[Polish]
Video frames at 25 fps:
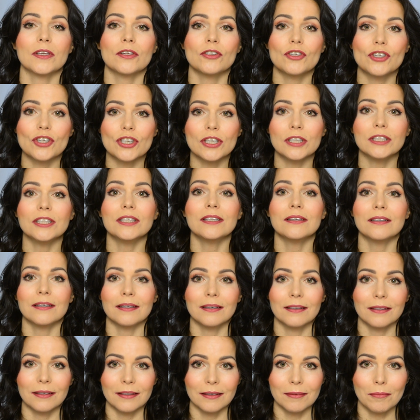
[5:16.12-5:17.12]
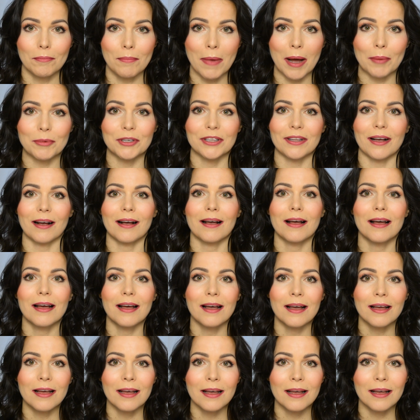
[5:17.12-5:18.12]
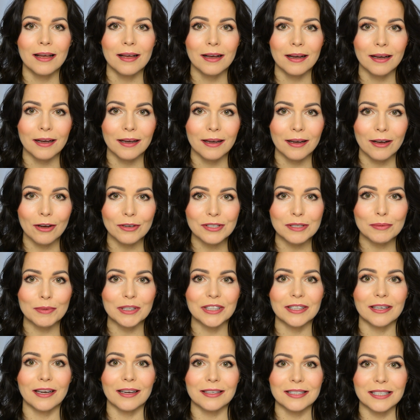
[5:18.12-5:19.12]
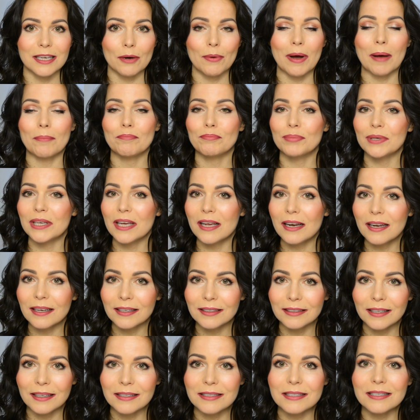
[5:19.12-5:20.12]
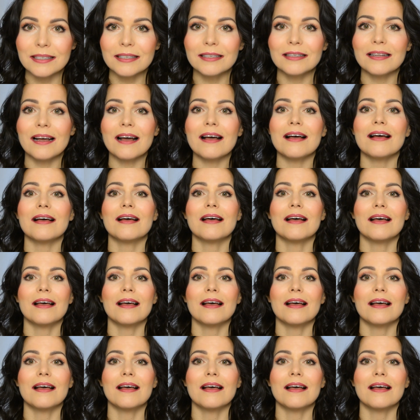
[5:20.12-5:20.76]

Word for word: Czyli mamy tak: kosmetyka cała pielęgnacyjna,